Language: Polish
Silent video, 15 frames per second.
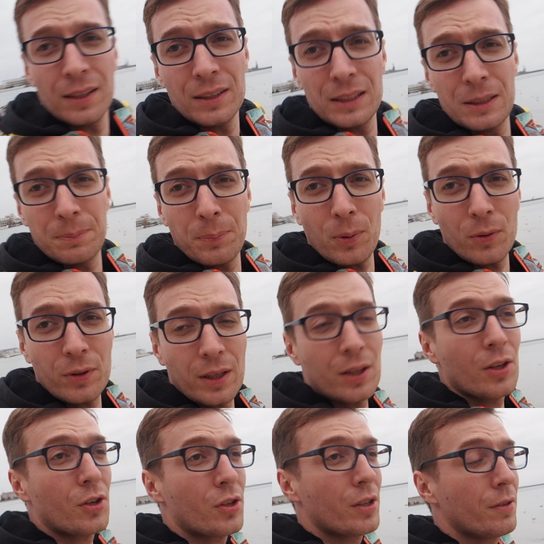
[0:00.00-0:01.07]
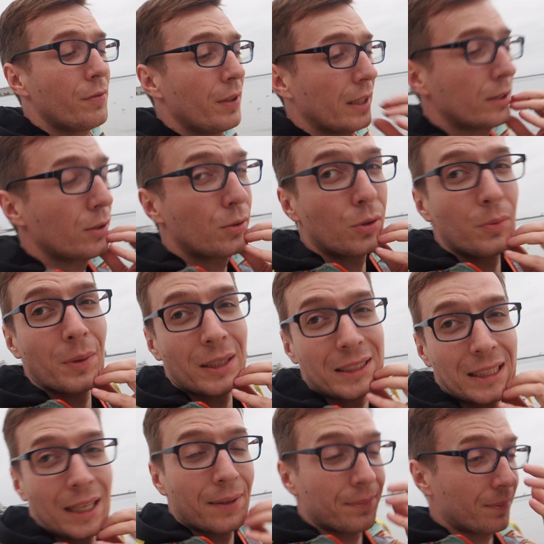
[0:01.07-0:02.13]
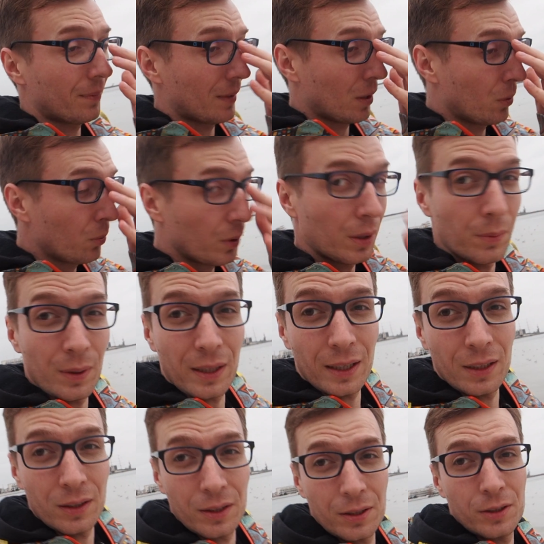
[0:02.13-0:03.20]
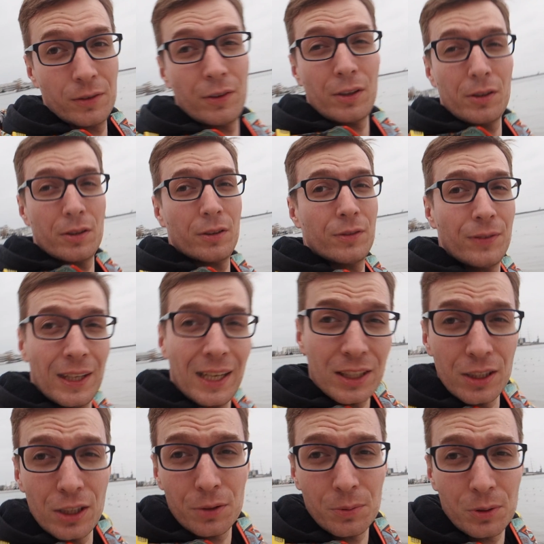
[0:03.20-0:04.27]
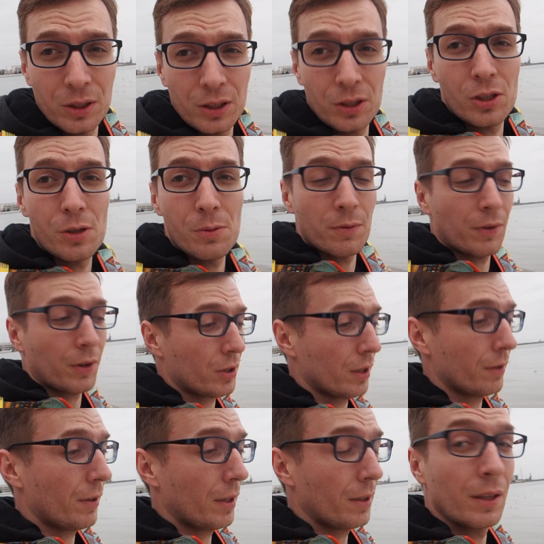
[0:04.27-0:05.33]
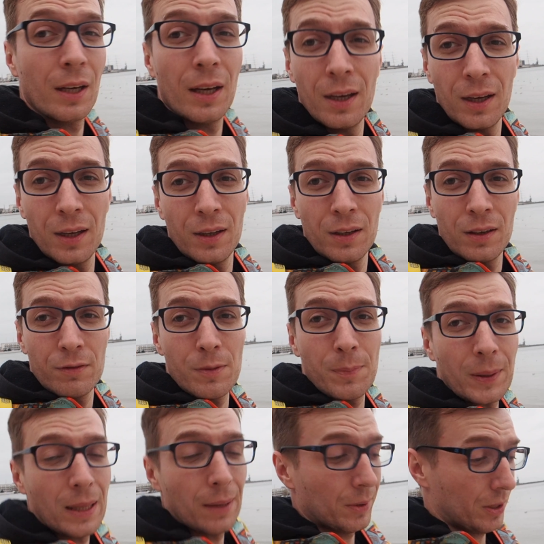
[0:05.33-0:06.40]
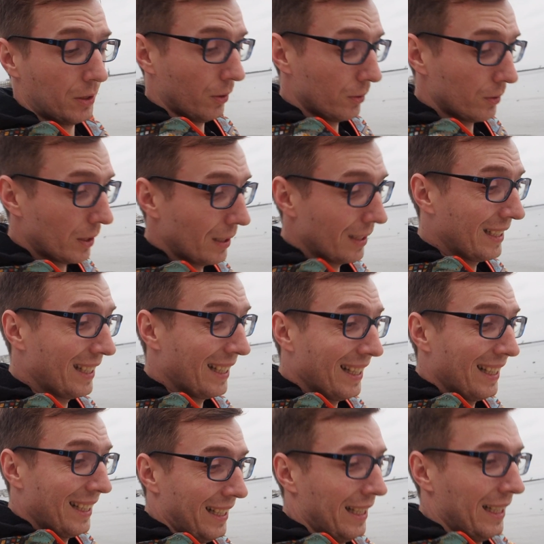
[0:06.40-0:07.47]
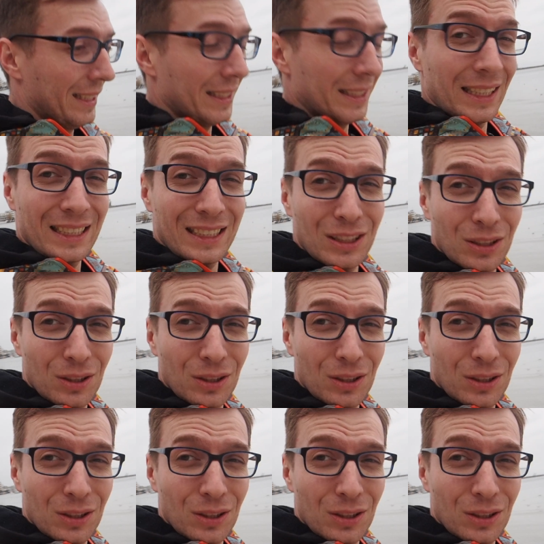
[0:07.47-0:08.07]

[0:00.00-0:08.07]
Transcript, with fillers: spontaniczny wyjazd do Trójmiasta. Długi weekend. Stwierdziliśmy, że nie siedzimy w Warszawie i wypadamy stąd. Jest,